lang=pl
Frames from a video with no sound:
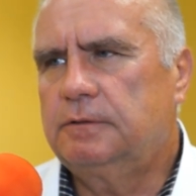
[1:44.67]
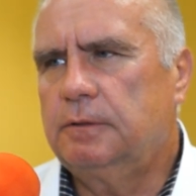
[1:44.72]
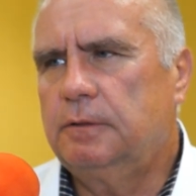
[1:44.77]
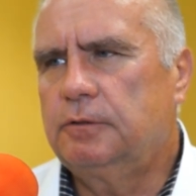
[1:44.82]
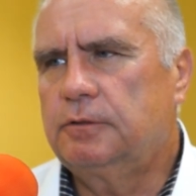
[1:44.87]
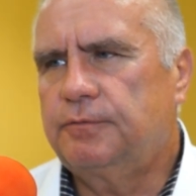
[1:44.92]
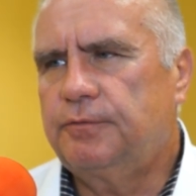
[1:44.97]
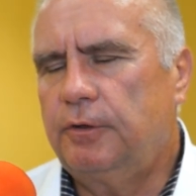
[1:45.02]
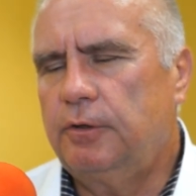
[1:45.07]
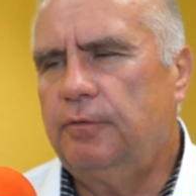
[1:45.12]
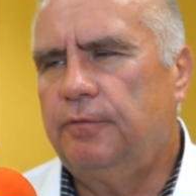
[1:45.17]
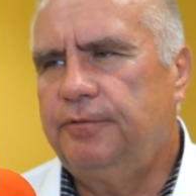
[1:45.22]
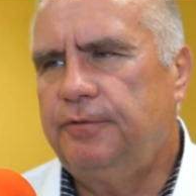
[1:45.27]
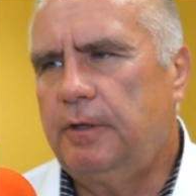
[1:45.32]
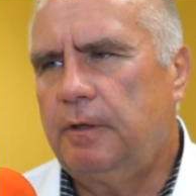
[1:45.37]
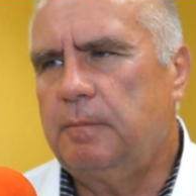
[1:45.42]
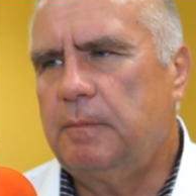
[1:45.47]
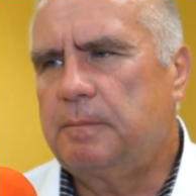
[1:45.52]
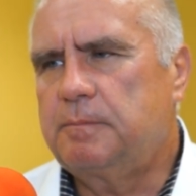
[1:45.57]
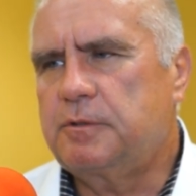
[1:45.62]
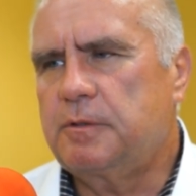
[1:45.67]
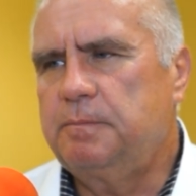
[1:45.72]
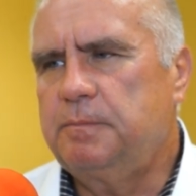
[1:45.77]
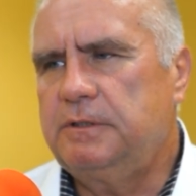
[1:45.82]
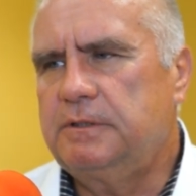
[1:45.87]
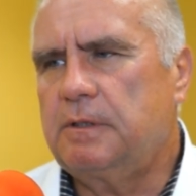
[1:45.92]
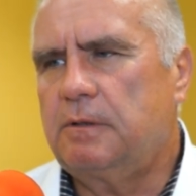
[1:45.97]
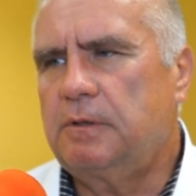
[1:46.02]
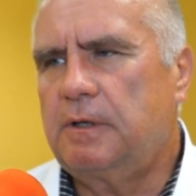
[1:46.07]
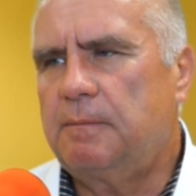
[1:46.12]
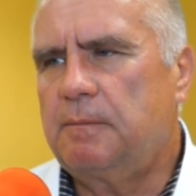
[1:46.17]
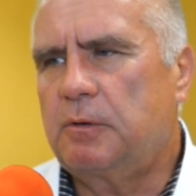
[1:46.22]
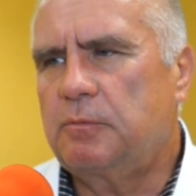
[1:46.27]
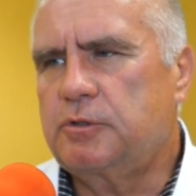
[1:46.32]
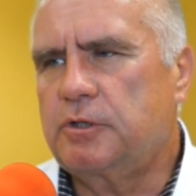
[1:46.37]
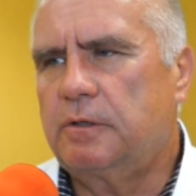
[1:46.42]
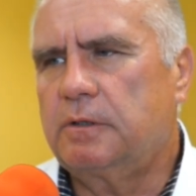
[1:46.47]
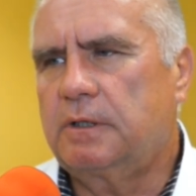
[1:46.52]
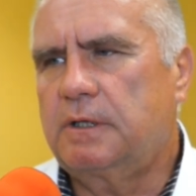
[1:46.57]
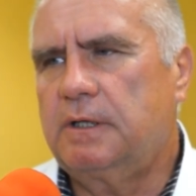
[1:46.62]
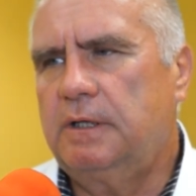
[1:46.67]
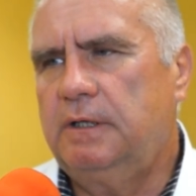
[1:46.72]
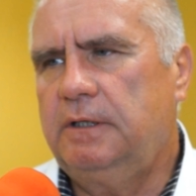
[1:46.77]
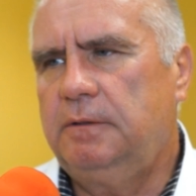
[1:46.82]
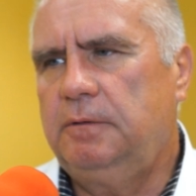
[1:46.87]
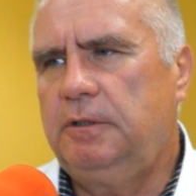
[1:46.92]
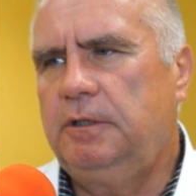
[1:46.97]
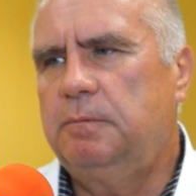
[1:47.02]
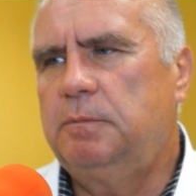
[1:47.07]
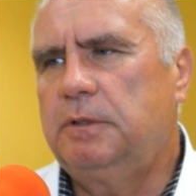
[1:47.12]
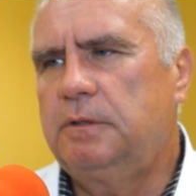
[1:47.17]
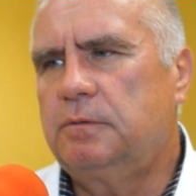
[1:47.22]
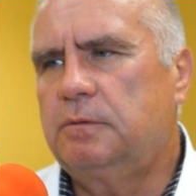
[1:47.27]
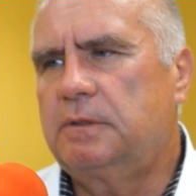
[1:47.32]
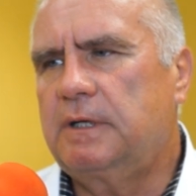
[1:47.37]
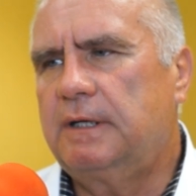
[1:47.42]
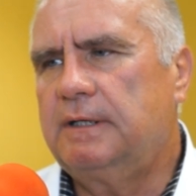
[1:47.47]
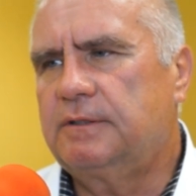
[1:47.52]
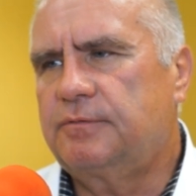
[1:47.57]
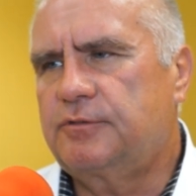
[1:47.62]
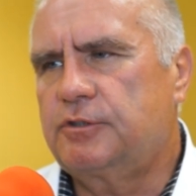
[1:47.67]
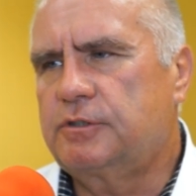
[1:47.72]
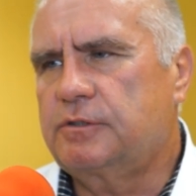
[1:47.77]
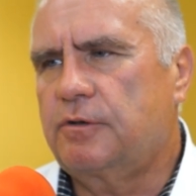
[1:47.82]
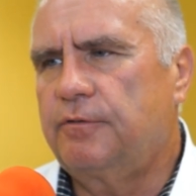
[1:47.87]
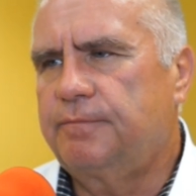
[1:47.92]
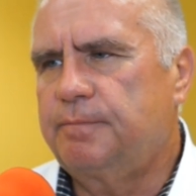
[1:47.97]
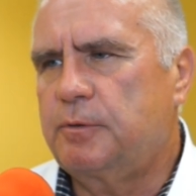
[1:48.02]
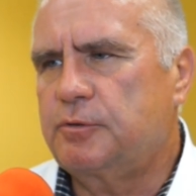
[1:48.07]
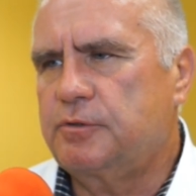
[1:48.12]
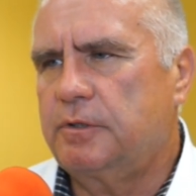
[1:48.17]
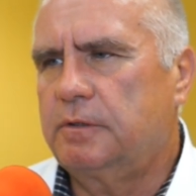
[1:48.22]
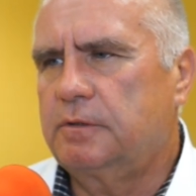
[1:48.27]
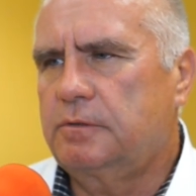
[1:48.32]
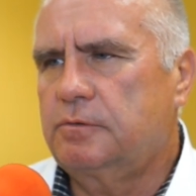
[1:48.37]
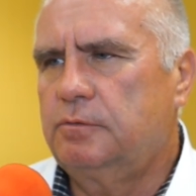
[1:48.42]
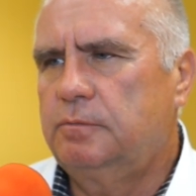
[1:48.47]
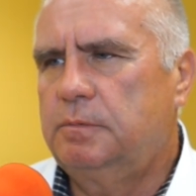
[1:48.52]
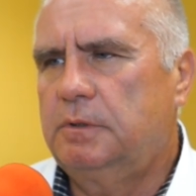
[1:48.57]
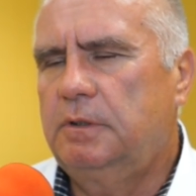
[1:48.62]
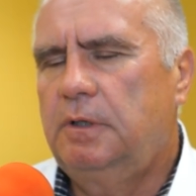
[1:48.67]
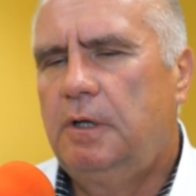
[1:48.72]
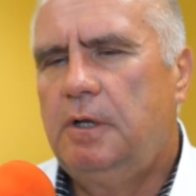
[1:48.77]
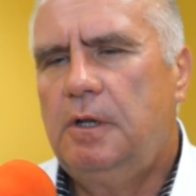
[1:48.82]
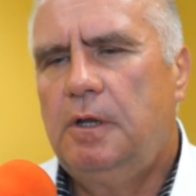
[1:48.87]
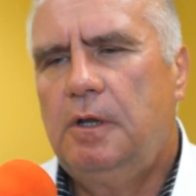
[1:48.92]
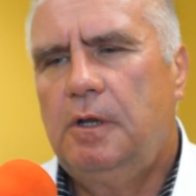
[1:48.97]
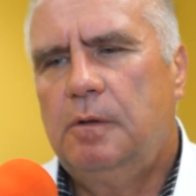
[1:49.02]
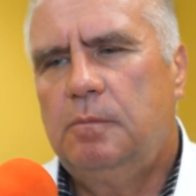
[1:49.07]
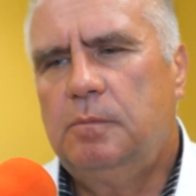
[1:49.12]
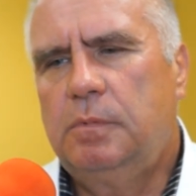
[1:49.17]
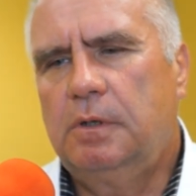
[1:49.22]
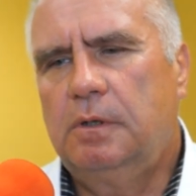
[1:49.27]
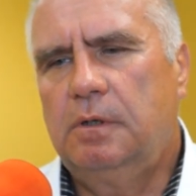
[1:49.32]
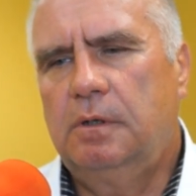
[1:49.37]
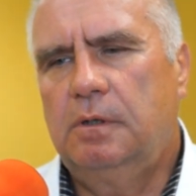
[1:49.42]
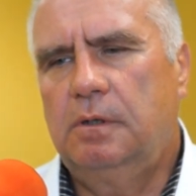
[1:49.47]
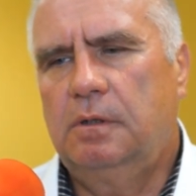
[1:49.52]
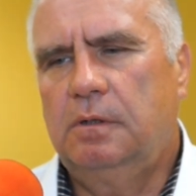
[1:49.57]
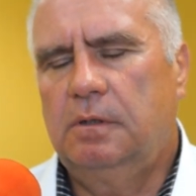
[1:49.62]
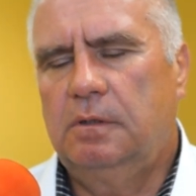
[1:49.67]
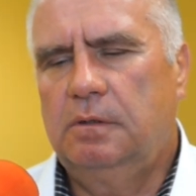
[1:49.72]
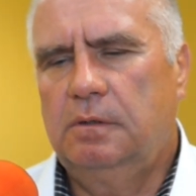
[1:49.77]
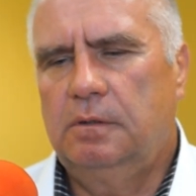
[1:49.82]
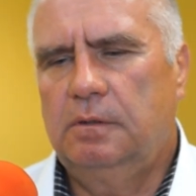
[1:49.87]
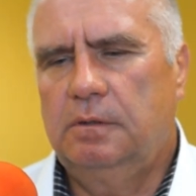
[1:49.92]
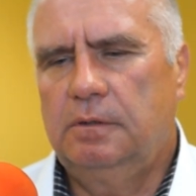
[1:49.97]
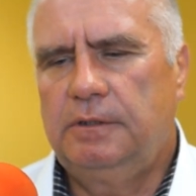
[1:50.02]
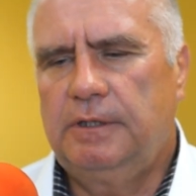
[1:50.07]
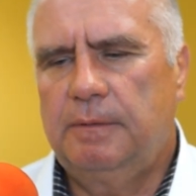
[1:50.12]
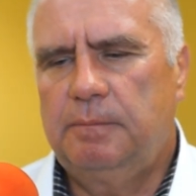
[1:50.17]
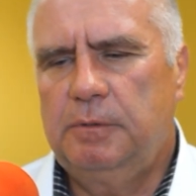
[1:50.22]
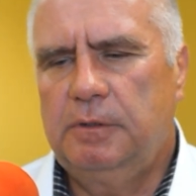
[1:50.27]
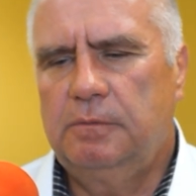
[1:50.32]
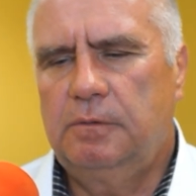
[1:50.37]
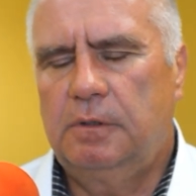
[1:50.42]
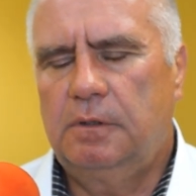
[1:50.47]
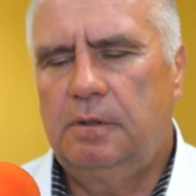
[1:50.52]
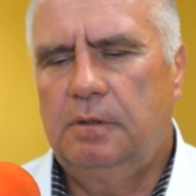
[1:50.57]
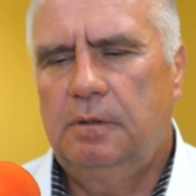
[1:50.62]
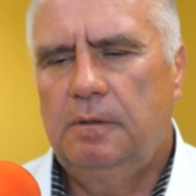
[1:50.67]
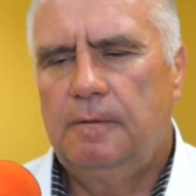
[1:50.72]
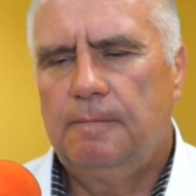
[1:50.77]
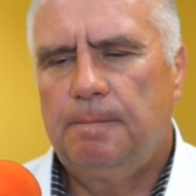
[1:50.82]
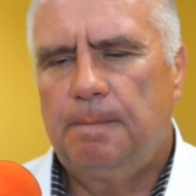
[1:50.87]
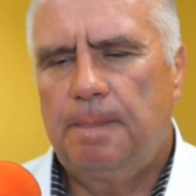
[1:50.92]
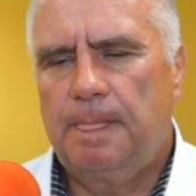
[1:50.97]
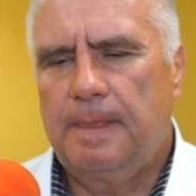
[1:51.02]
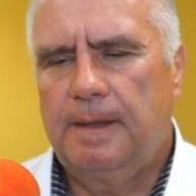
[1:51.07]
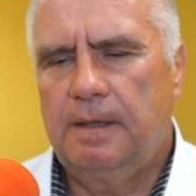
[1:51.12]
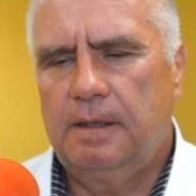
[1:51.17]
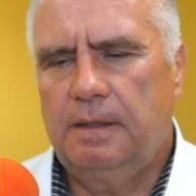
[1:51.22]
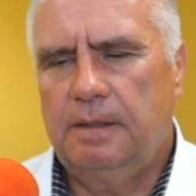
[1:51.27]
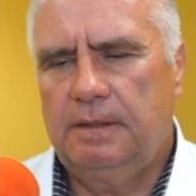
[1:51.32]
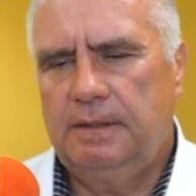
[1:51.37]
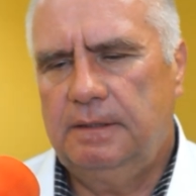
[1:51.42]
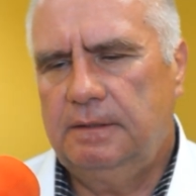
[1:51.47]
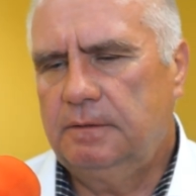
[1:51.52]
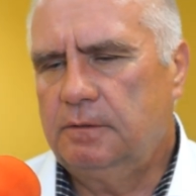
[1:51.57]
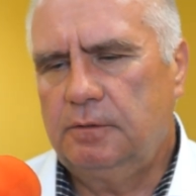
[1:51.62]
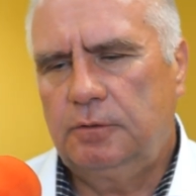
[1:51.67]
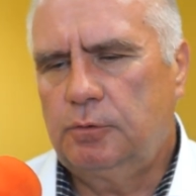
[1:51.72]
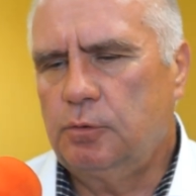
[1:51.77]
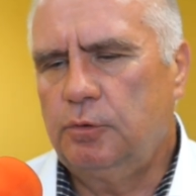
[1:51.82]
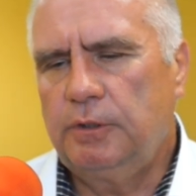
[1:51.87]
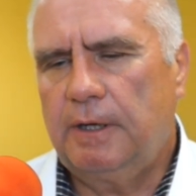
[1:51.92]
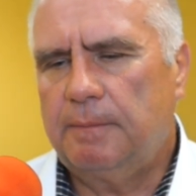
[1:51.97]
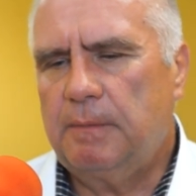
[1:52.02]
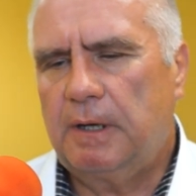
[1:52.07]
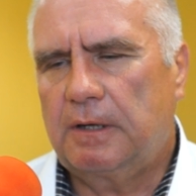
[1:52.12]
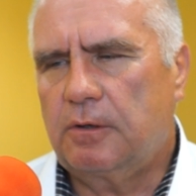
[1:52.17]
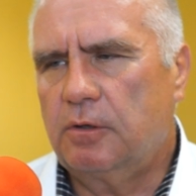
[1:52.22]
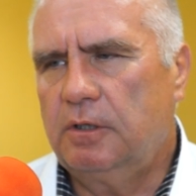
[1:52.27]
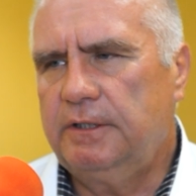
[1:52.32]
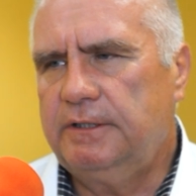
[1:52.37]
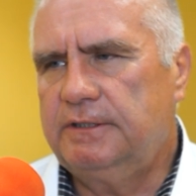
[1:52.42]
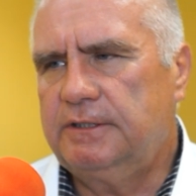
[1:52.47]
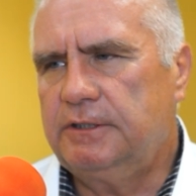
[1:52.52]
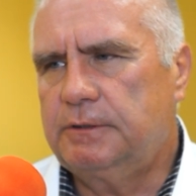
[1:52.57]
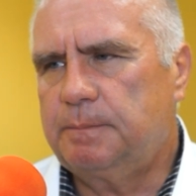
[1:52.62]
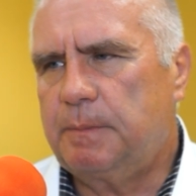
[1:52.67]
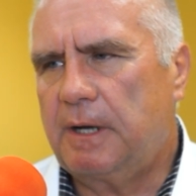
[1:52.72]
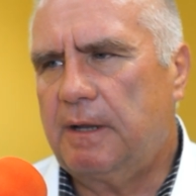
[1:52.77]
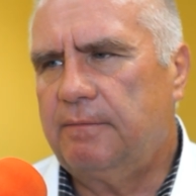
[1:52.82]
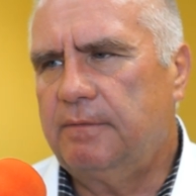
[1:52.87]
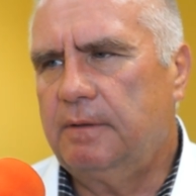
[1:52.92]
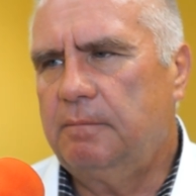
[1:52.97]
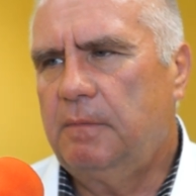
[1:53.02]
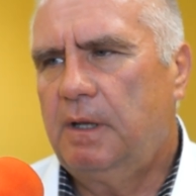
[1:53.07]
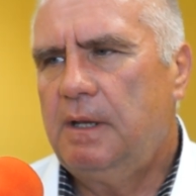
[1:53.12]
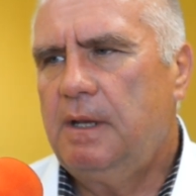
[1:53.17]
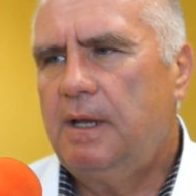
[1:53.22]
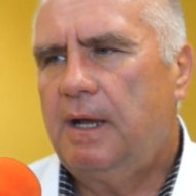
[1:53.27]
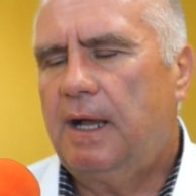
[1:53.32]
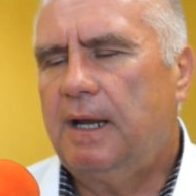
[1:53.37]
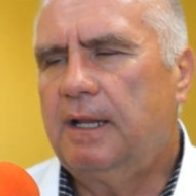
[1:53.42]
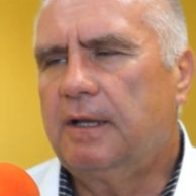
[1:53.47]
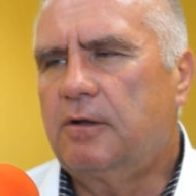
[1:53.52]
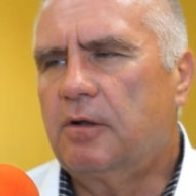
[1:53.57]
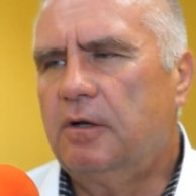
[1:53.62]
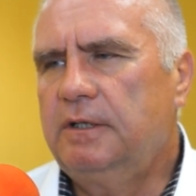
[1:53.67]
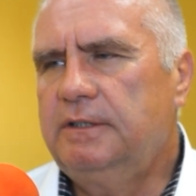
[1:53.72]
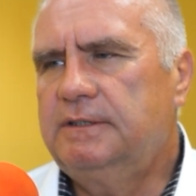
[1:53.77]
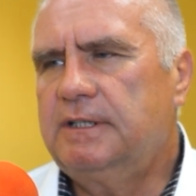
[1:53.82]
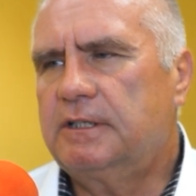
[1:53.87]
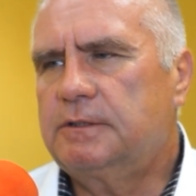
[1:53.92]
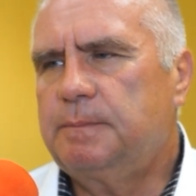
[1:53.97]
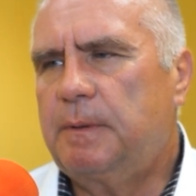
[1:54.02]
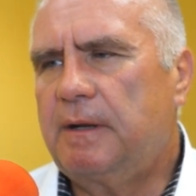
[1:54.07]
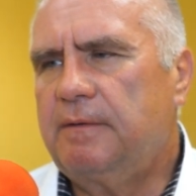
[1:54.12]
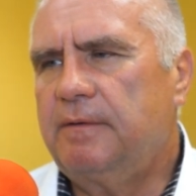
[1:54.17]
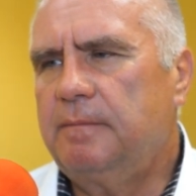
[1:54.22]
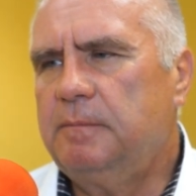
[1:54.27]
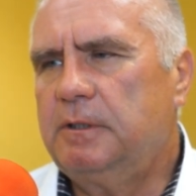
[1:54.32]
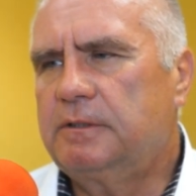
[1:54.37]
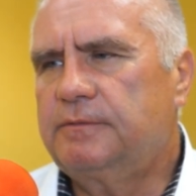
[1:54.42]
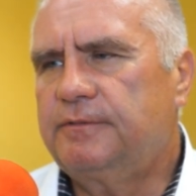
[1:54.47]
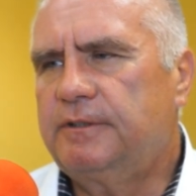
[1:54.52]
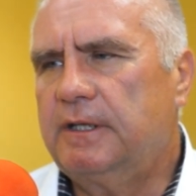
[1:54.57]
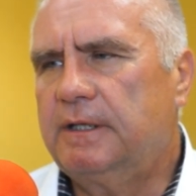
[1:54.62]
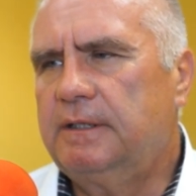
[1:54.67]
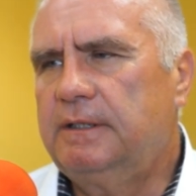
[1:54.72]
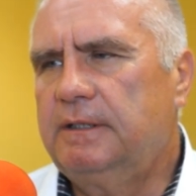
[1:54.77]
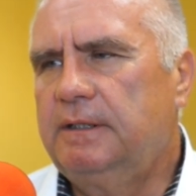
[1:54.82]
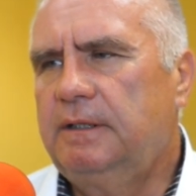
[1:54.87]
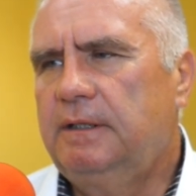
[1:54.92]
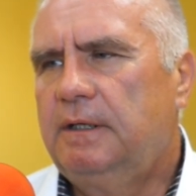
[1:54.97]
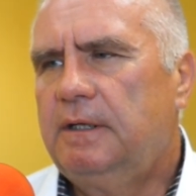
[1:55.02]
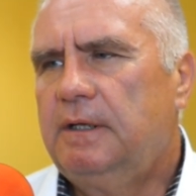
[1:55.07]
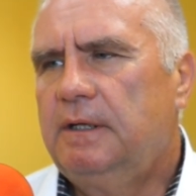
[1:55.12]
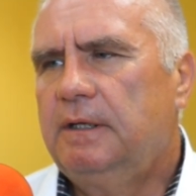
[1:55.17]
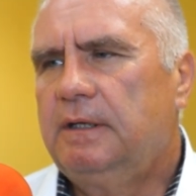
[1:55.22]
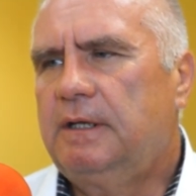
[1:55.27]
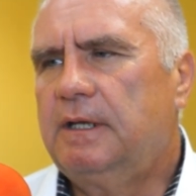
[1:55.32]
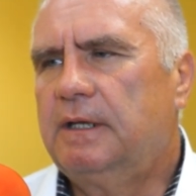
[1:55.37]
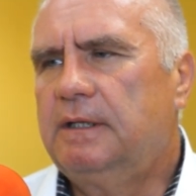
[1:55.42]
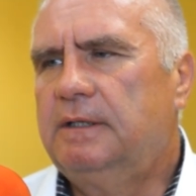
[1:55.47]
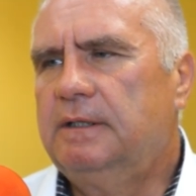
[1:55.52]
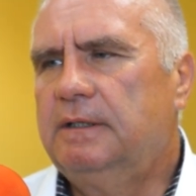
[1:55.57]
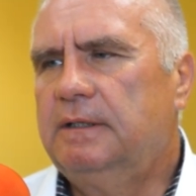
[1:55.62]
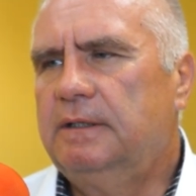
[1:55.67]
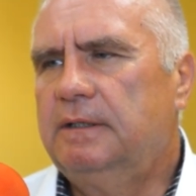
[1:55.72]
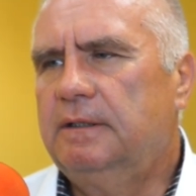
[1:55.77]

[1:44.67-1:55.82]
yy, swoją firmę przepisał na małżonkę i niby tutaj jest wszystko w porządku, bo, bo e, nie było, e, tu nie ma kolizji z prawem. Ale kolizja z prawem jest wtedy, kiedy